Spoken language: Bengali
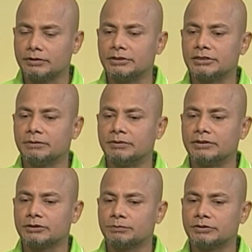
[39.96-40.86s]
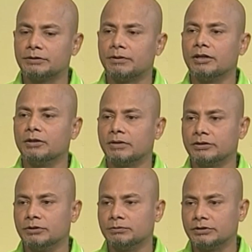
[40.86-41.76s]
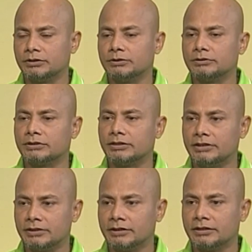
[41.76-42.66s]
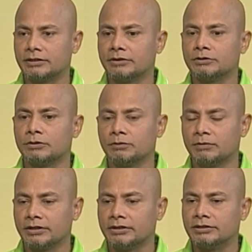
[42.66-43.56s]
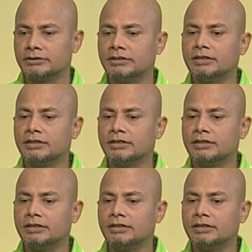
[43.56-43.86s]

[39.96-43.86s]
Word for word: হিসাবে সবচেয়ে ভালো মাধ্যম ছিল হচ্ছে ইন্টারনেট কারণ তখন বাংলাদেশ